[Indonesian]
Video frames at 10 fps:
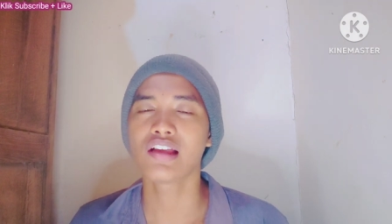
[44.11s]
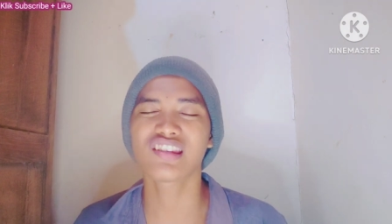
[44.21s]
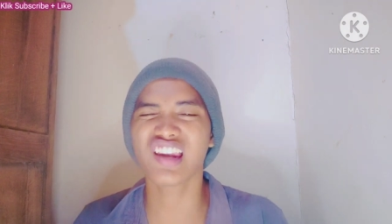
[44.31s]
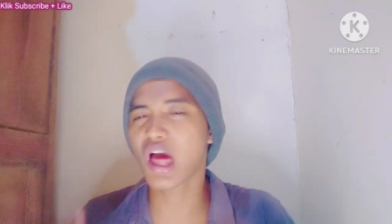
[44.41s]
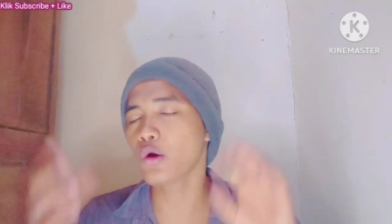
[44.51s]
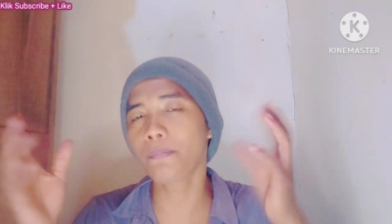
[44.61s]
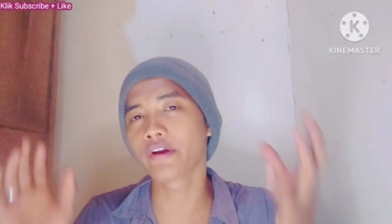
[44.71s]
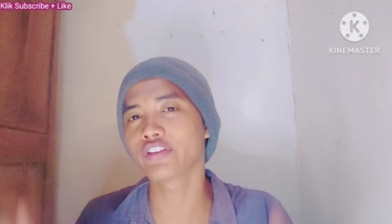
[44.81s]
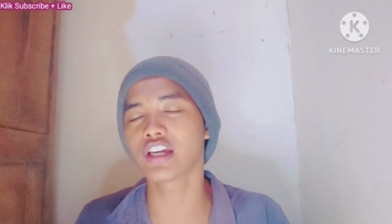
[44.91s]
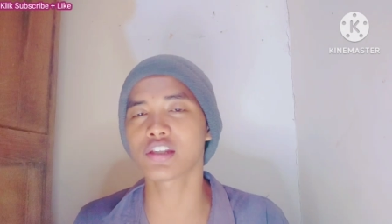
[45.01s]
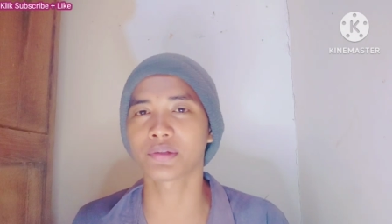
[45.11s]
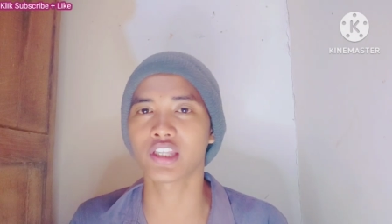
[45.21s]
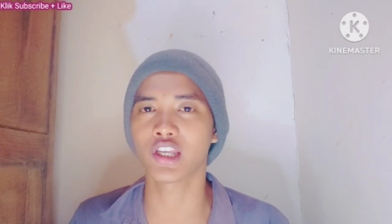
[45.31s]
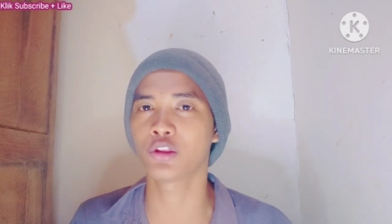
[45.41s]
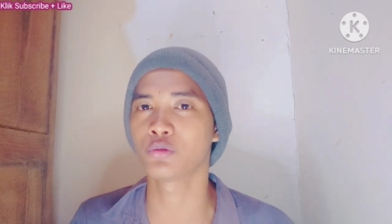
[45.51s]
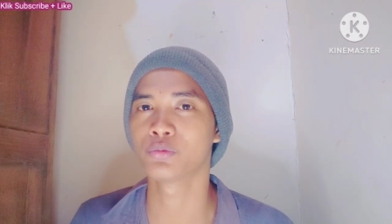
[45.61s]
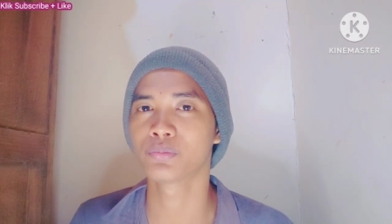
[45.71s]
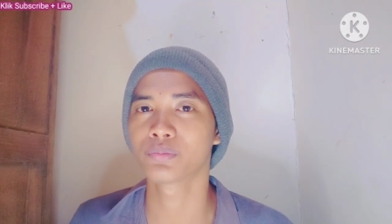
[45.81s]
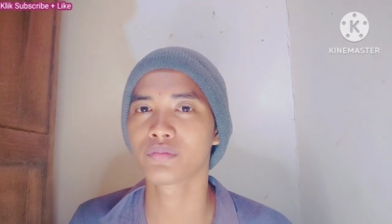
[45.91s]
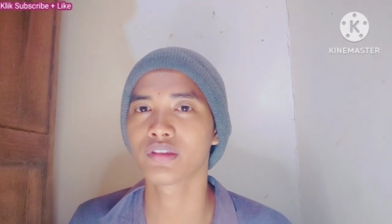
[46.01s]
selalu berpikir seperti itu.
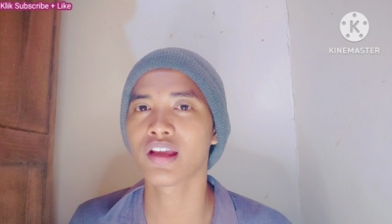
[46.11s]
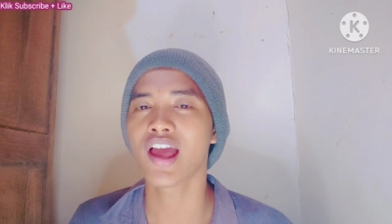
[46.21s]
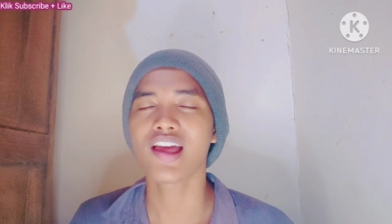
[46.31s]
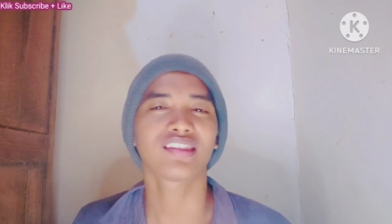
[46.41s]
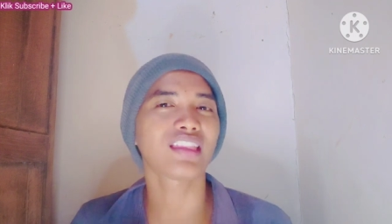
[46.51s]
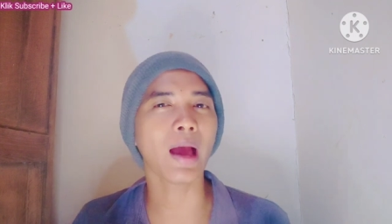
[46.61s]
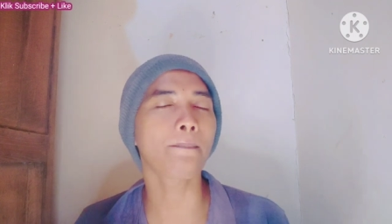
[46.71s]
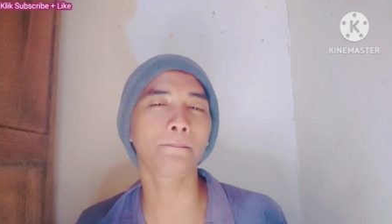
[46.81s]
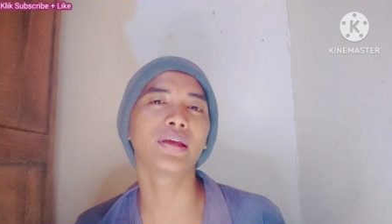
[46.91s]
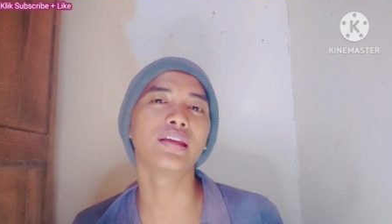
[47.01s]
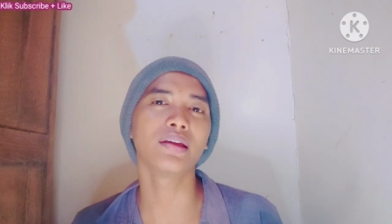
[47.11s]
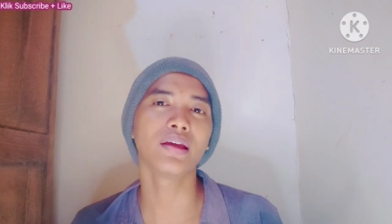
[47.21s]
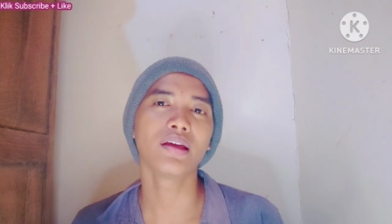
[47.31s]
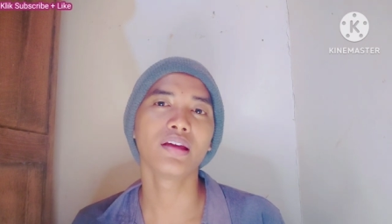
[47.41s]
Tapi